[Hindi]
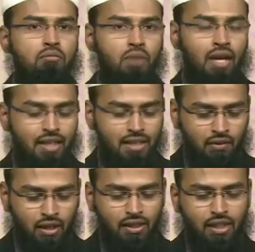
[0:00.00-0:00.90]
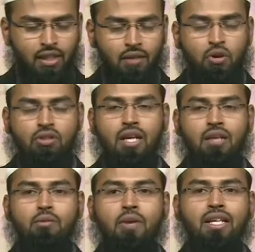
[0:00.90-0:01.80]
भाई ने एक सवाल किया कि बहुत
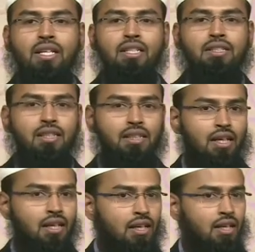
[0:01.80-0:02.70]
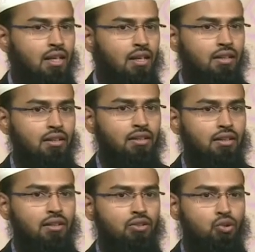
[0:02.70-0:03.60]
सारी बीमारियां जैसा
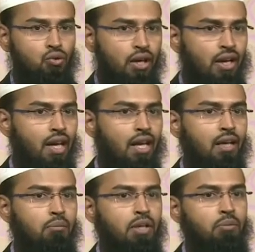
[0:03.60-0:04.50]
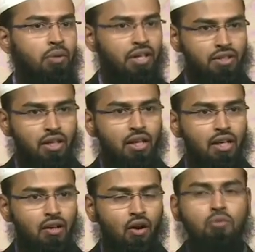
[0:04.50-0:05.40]
कि शुगर है ब्लड प्रेशर
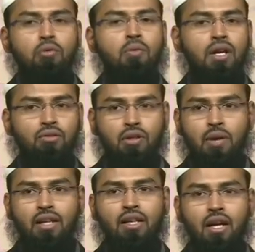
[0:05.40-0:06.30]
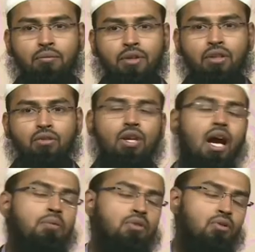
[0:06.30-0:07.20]
है और भी बीमारियों के भाई ने नाम लिए तो क्या
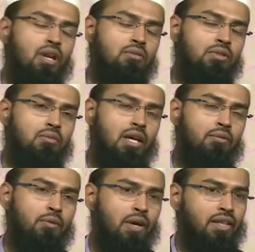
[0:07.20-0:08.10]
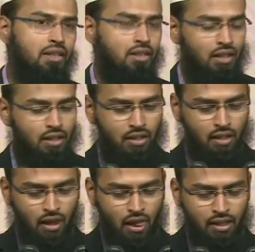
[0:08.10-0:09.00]
आप सल्लल्लाहु ज़माने में बीमारियाँ थी
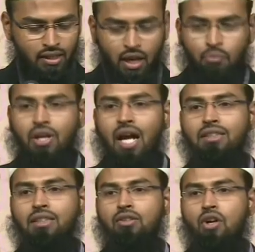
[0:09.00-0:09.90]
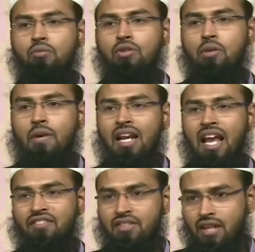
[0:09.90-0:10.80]
या फिर आज के दौर में जो हमारा
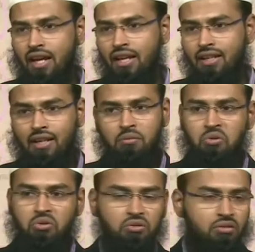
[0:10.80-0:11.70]
लाइफ है कि हम लोग